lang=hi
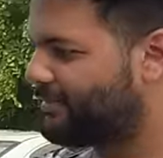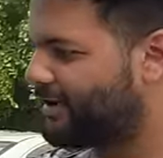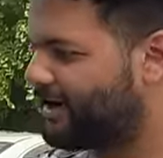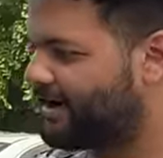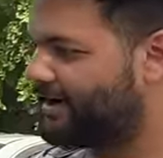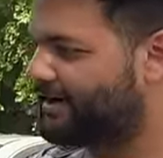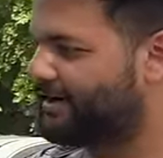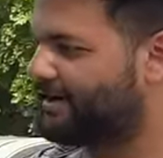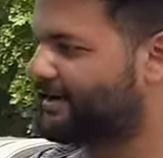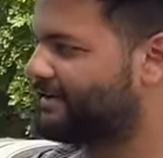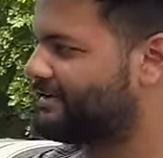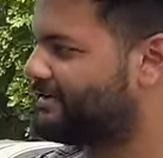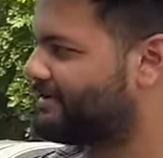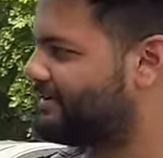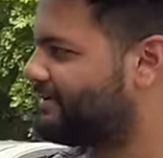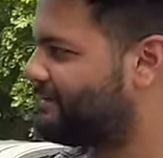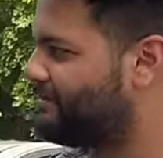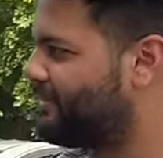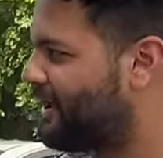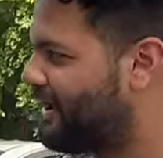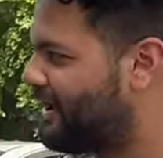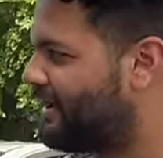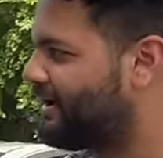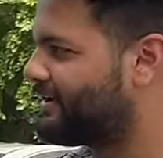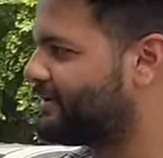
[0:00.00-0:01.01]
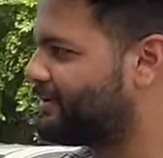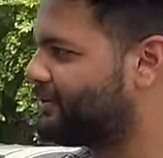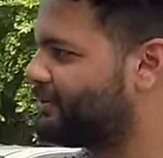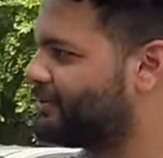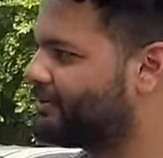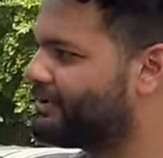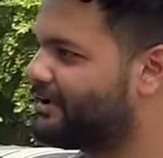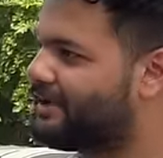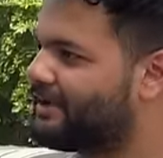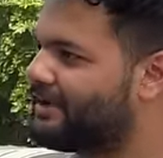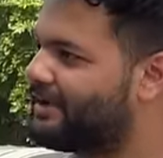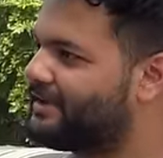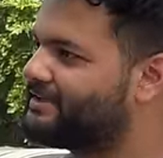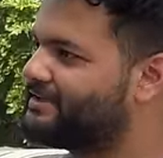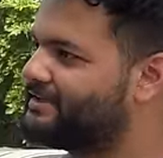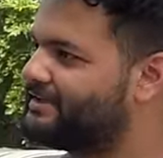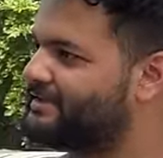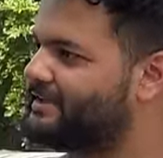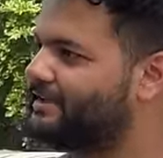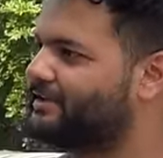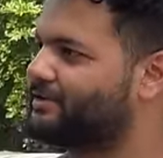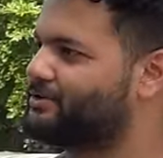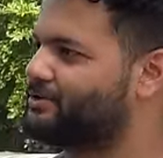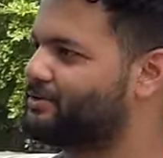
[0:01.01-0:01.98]
बाहर बाहर तो हर एक
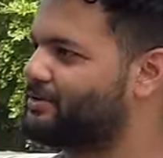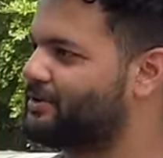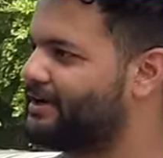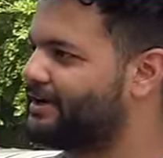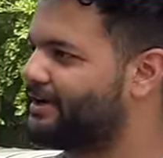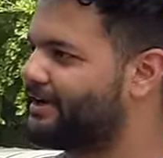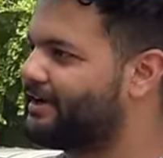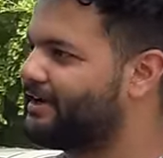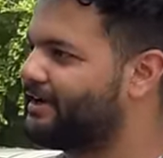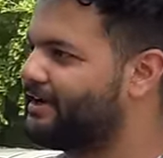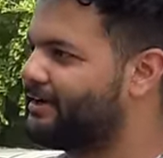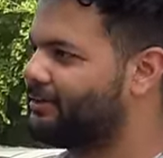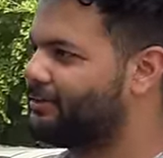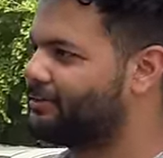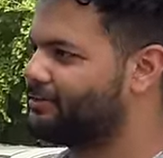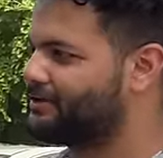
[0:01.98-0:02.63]
चीज़ लग चुकी है A to